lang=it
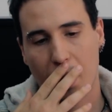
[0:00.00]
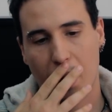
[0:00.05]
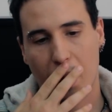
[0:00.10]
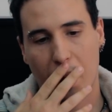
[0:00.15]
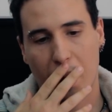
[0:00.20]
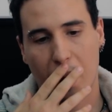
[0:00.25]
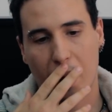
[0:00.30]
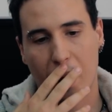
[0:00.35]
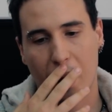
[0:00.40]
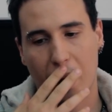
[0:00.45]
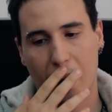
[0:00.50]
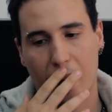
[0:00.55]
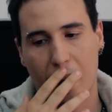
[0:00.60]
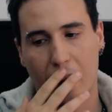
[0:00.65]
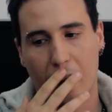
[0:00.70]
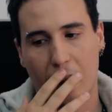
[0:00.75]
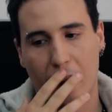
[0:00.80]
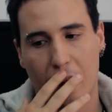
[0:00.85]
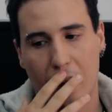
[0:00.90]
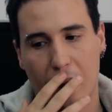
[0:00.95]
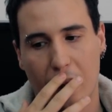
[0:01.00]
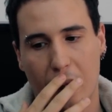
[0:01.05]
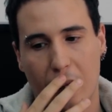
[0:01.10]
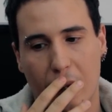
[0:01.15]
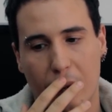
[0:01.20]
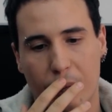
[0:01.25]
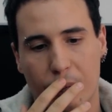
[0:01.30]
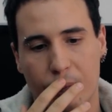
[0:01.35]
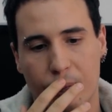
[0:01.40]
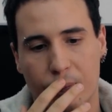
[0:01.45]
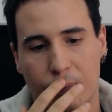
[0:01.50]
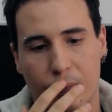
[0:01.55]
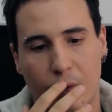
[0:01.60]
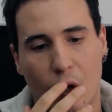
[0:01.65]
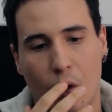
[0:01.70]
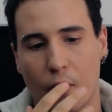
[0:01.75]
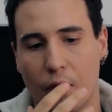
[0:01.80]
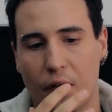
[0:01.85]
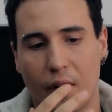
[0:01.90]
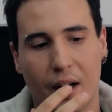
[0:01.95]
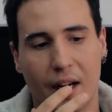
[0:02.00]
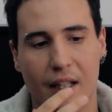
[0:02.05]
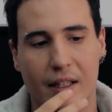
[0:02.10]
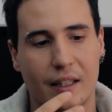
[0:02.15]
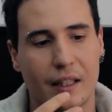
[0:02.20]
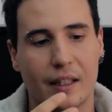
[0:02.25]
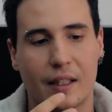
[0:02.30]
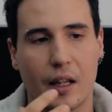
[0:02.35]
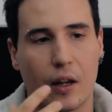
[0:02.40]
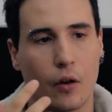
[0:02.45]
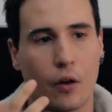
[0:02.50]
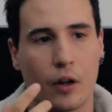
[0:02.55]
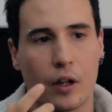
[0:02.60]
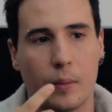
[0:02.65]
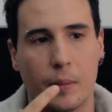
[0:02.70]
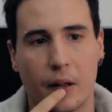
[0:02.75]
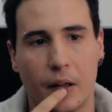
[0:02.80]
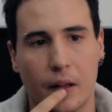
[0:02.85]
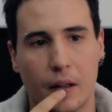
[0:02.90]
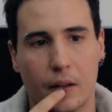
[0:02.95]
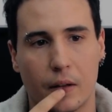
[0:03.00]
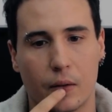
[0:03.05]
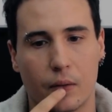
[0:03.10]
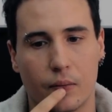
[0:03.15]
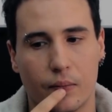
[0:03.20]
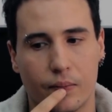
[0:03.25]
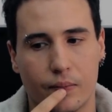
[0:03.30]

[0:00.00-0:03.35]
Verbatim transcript: e mm, con Fancazzisti Anonimi